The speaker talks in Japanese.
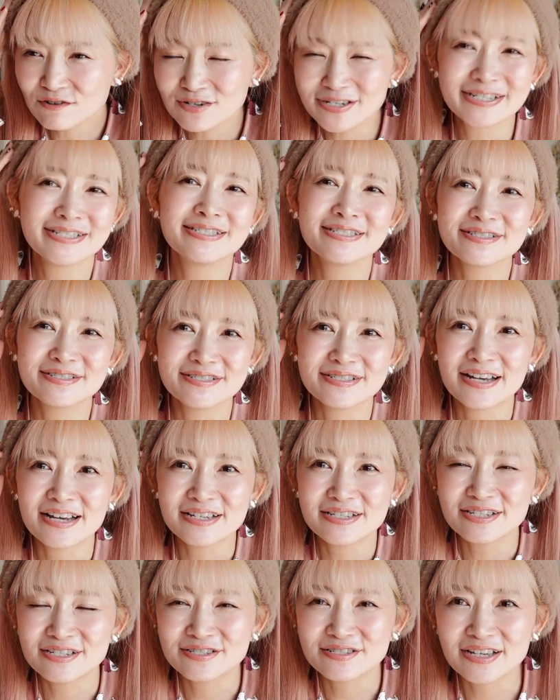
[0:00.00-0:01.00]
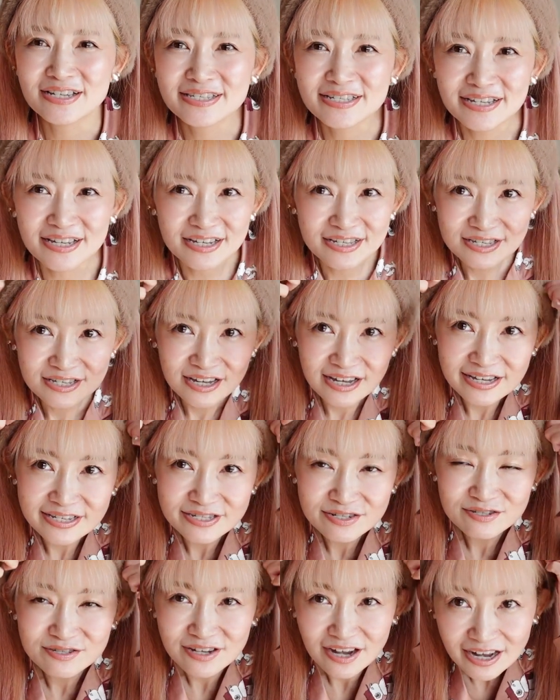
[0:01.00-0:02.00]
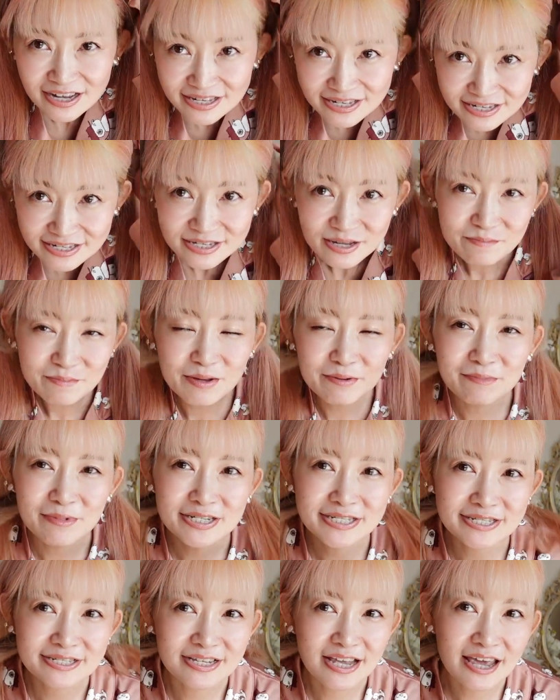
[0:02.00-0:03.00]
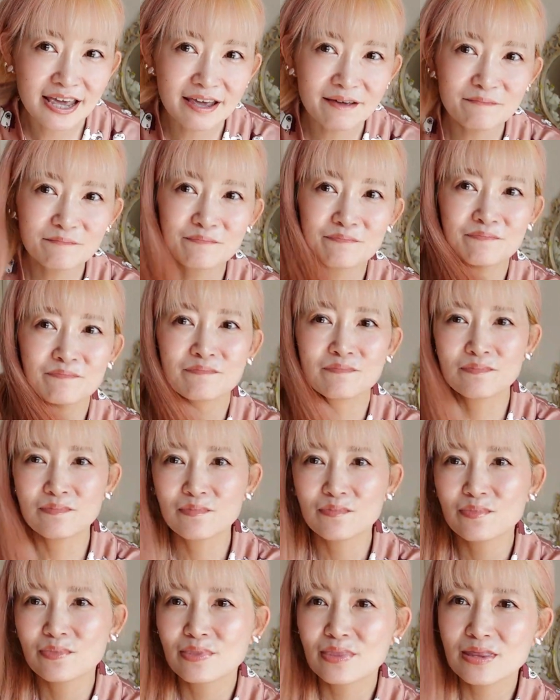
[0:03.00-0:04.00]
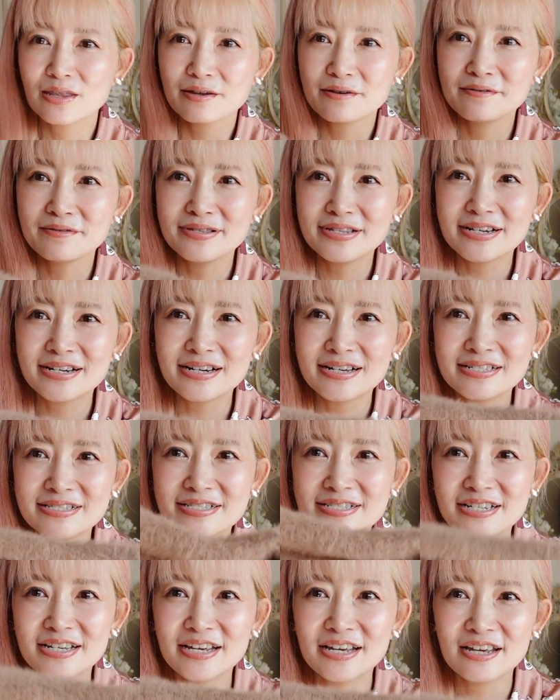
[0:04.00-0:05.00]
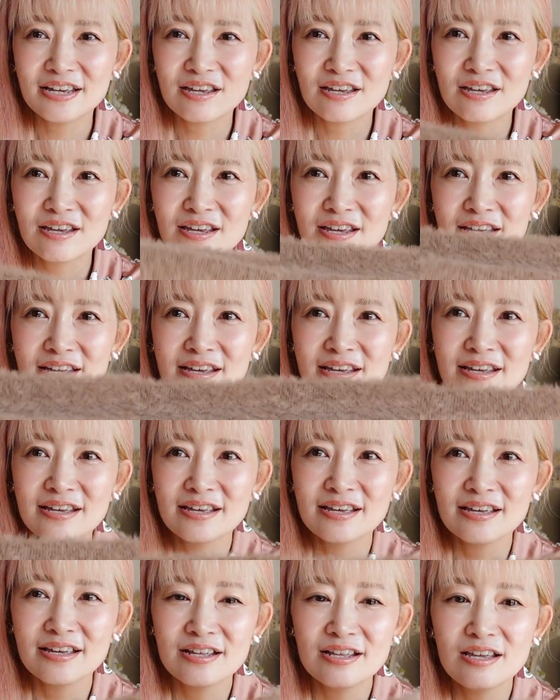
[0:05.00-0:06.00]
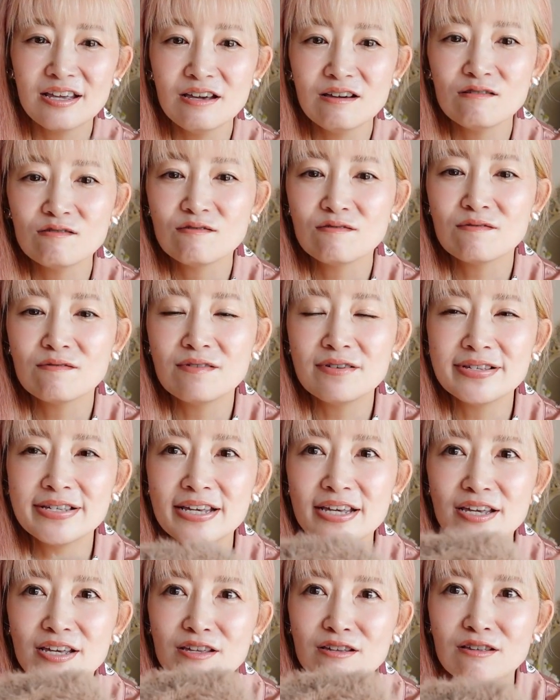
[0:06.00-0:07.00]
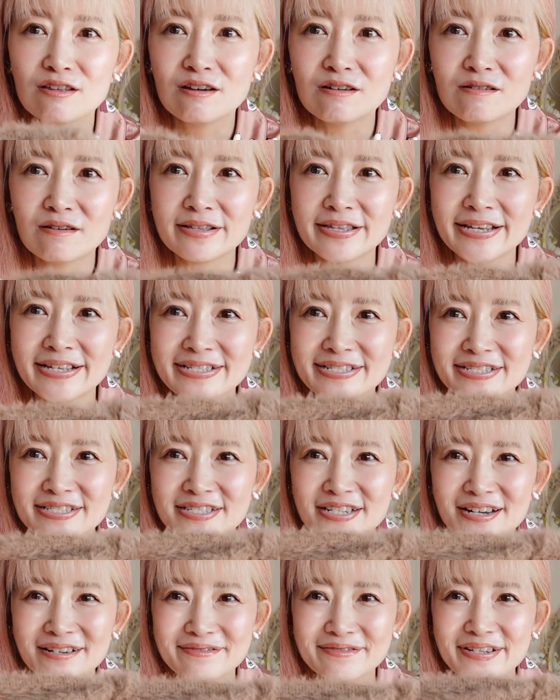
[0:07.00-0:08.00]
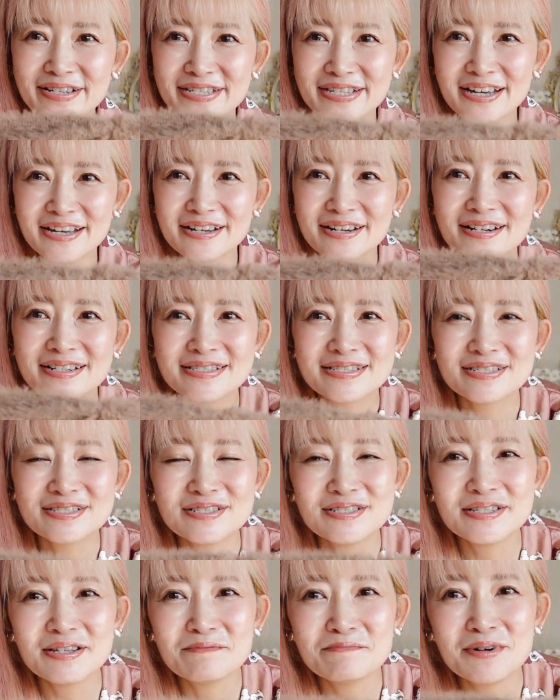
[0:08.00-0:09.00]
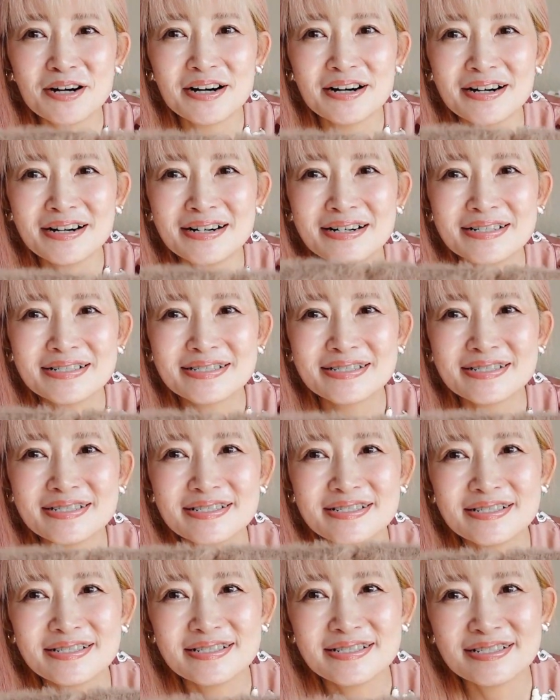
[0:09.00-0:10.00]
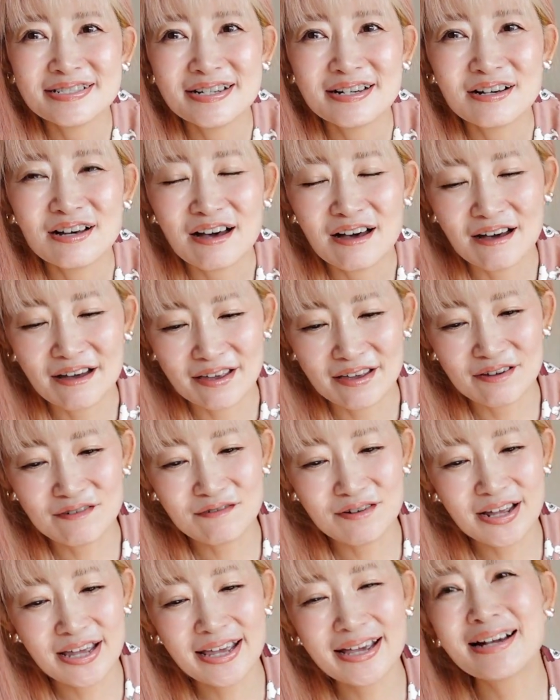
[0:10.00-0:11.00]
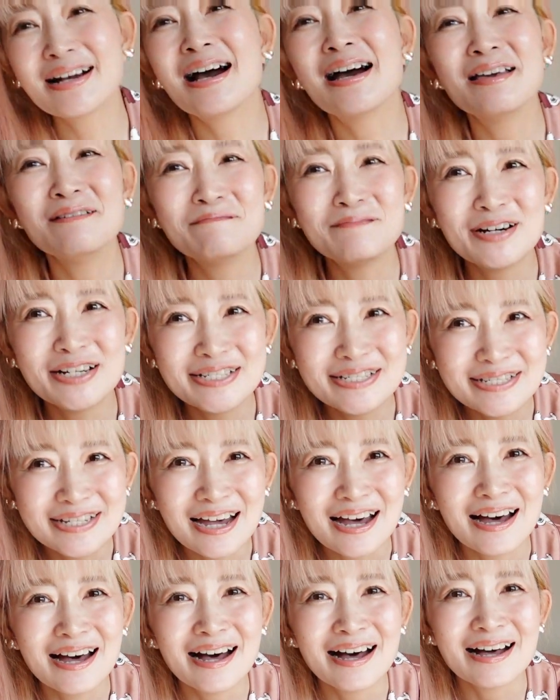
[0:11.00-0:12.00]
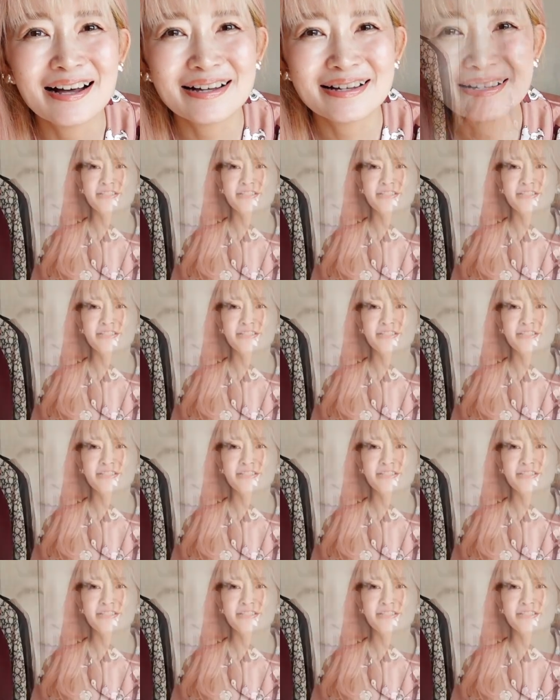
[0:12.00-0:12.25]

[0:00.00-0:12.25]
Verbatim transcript: どきつくないっていうやつですね。ちょっと外してみますね。こんな感じで、ここになんかねじってあるデザインがついてます。はい、これ買いました。